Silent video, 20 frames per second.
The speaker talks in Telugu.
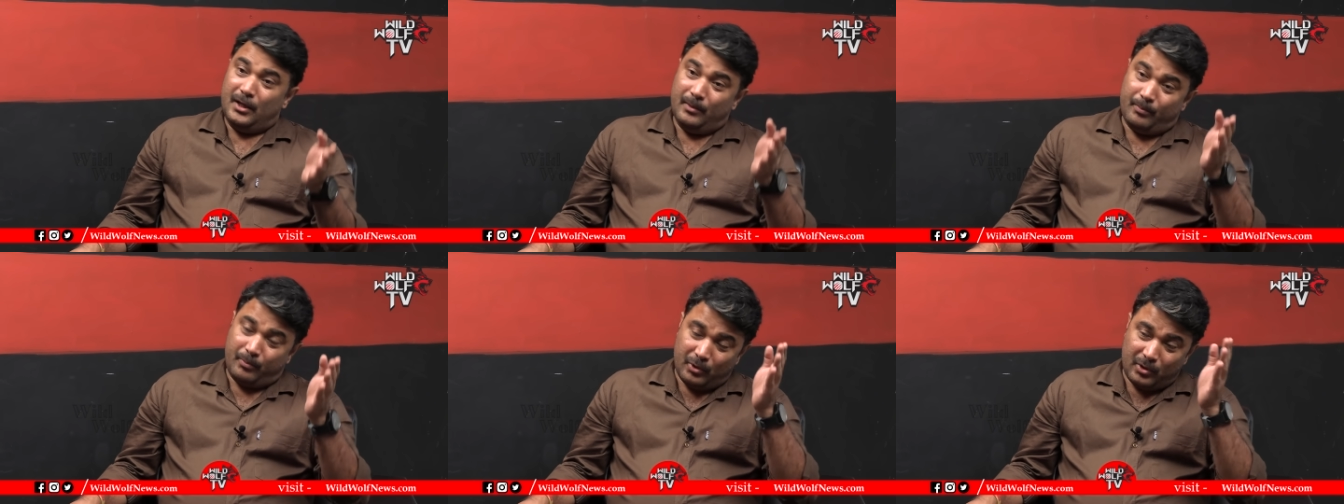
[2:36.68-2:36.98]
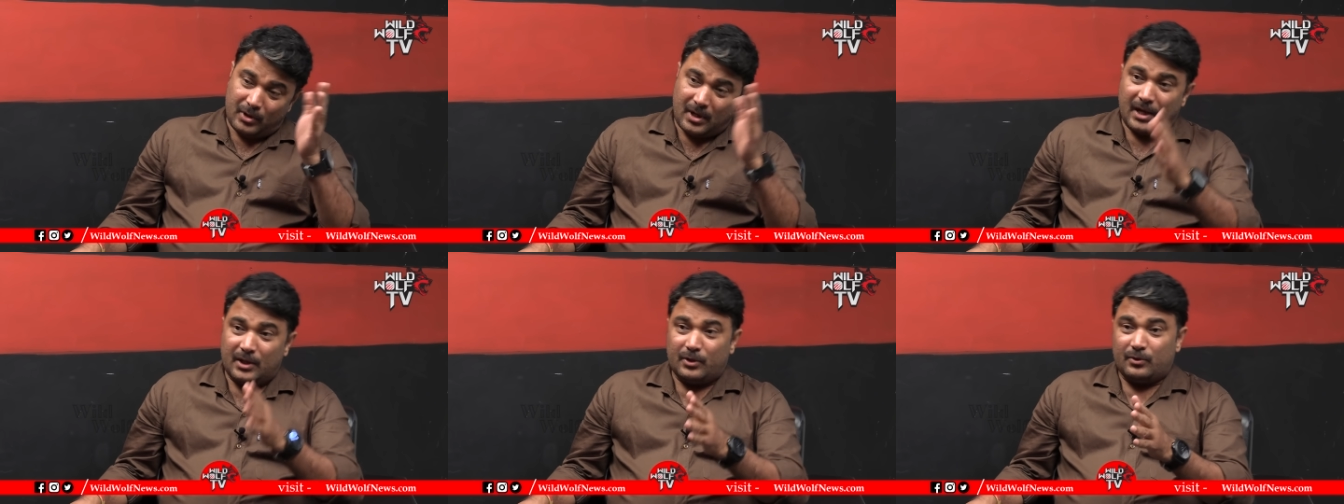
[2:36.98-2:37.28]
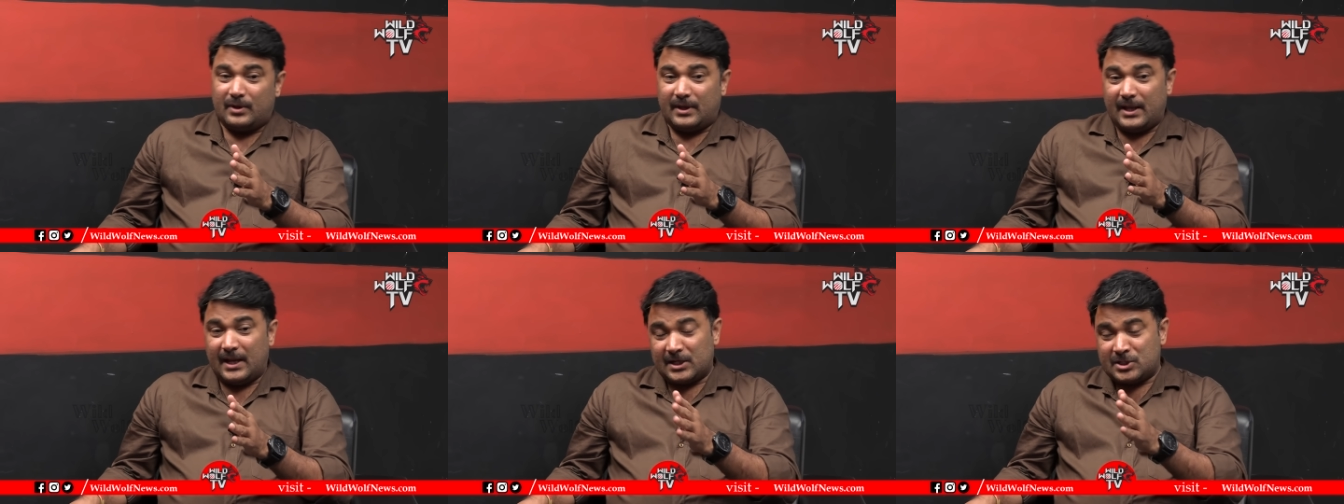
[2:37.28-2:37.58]
ఇప్పుడు కాదు
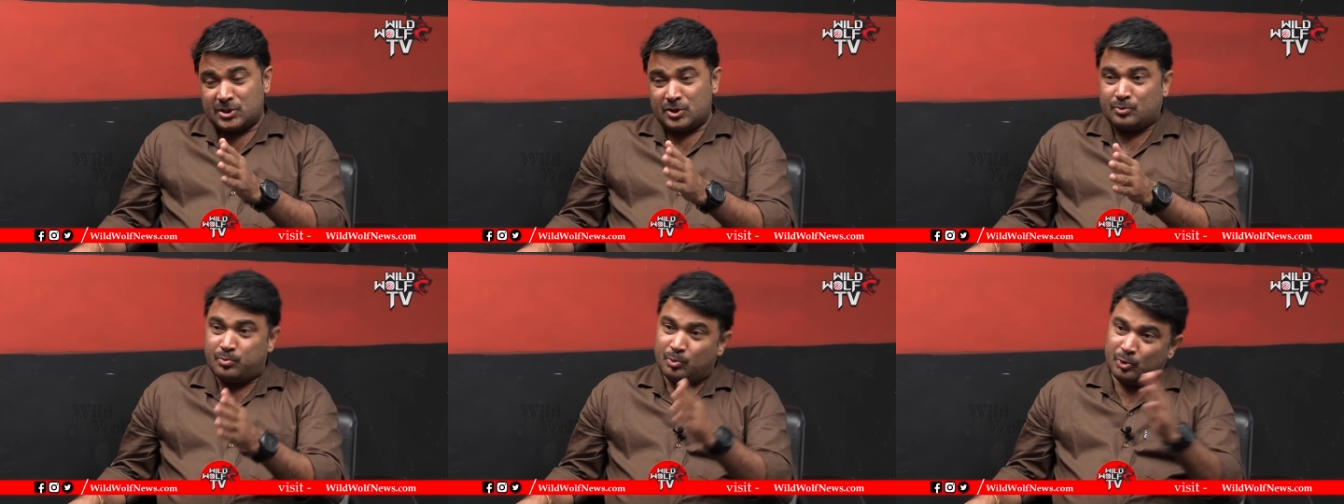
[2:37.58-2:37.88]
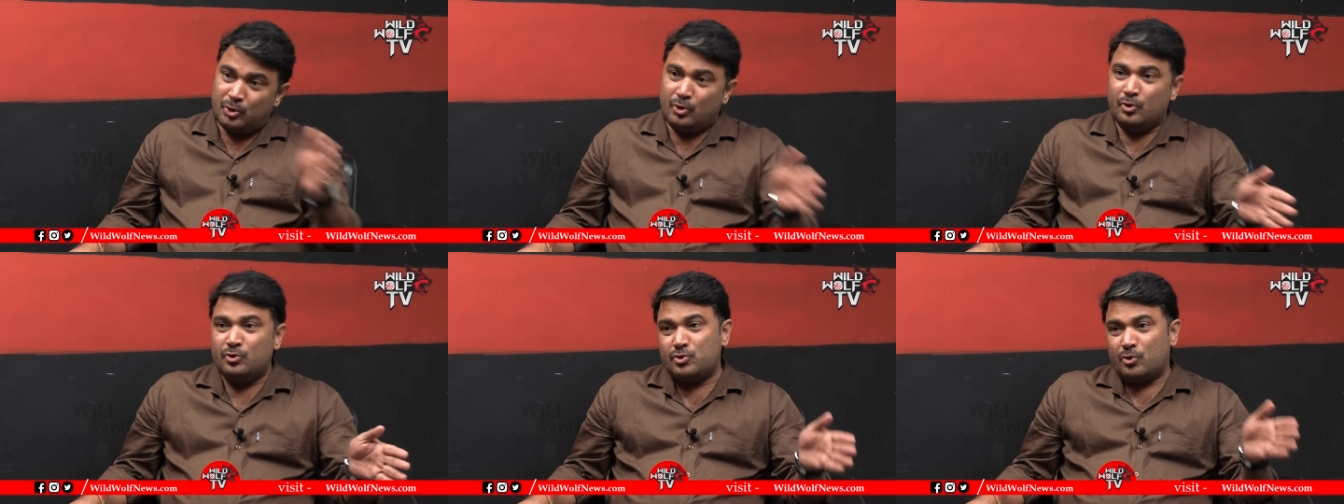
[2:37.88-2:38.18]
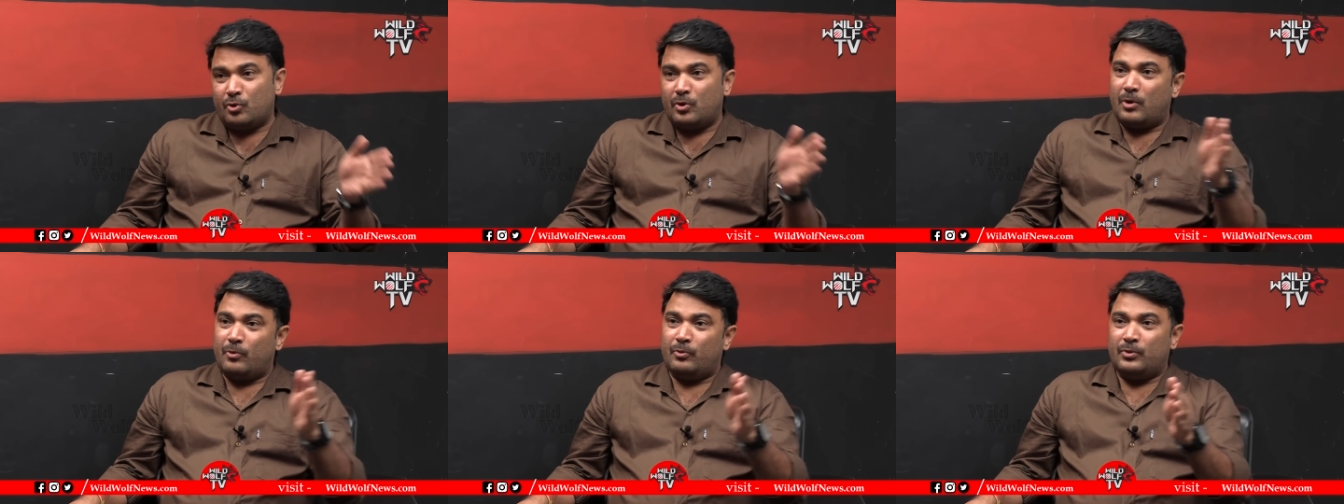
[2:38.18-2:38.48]
ఎలక్షన్స్ ముందు నుంచి
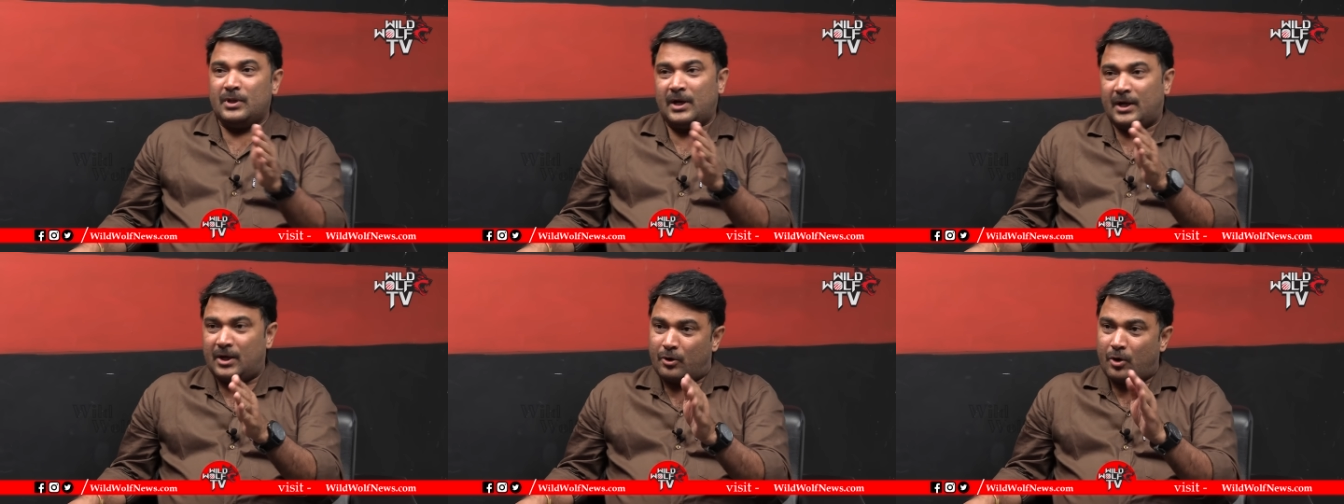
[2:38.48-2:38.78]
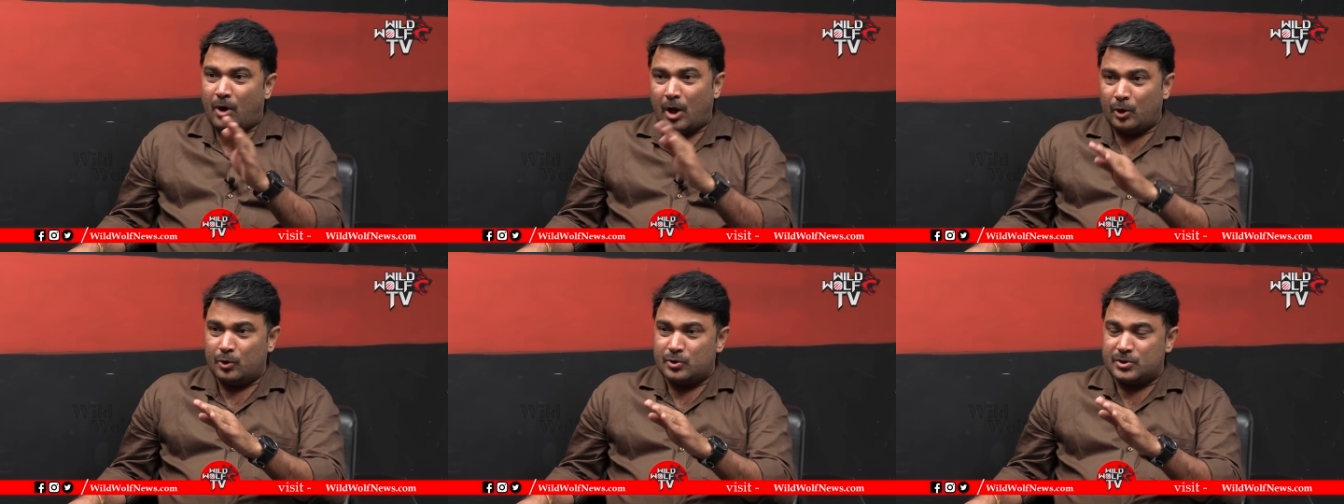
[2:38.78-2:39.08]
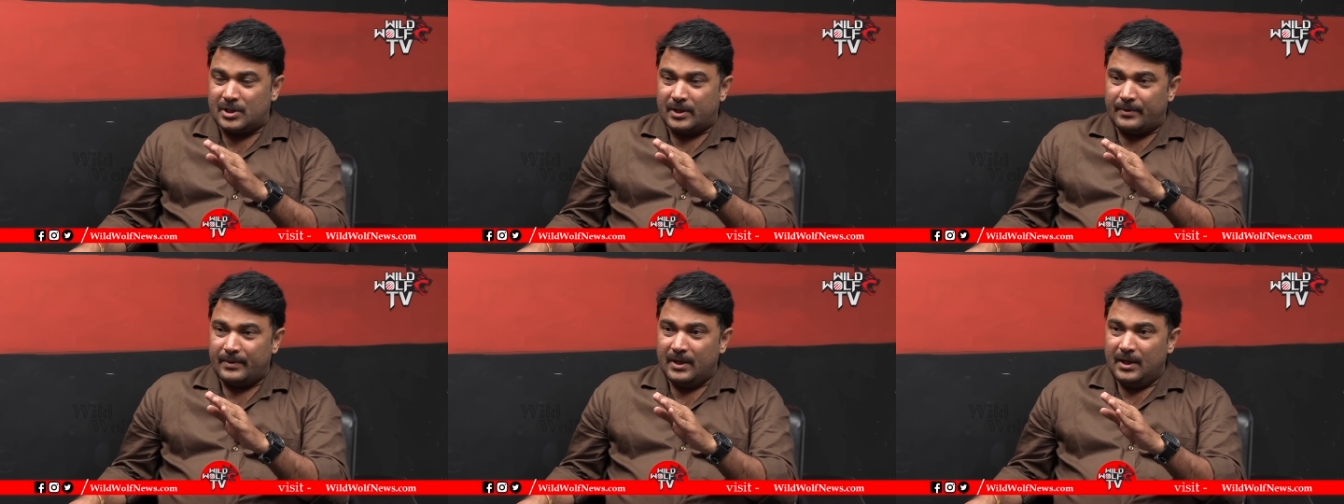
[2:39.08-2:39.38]
కూడా ఉందంట ఒక
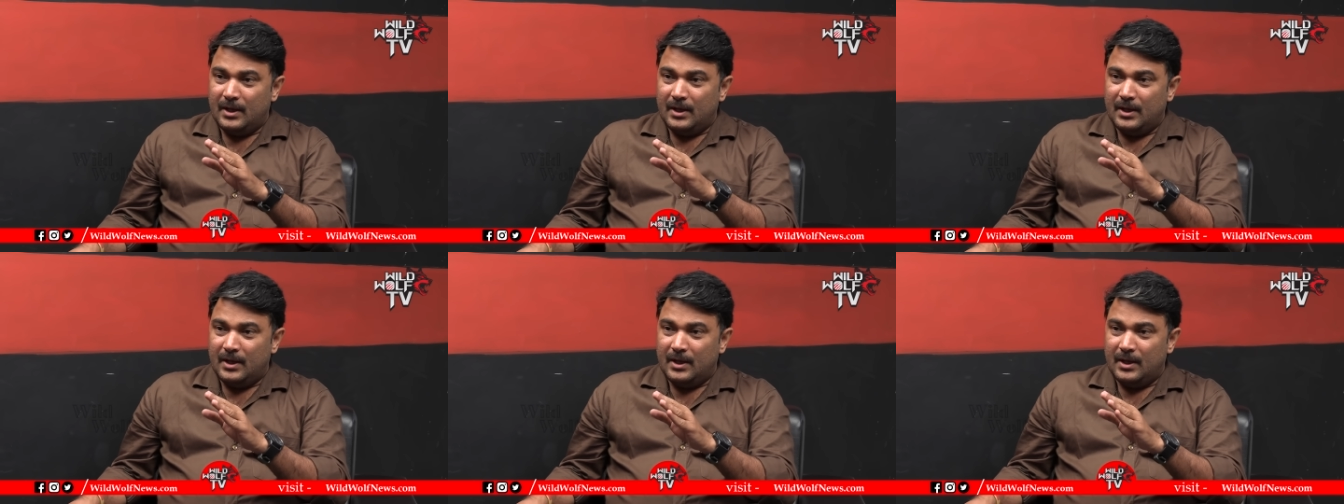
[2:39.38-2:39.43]
ఆలోచన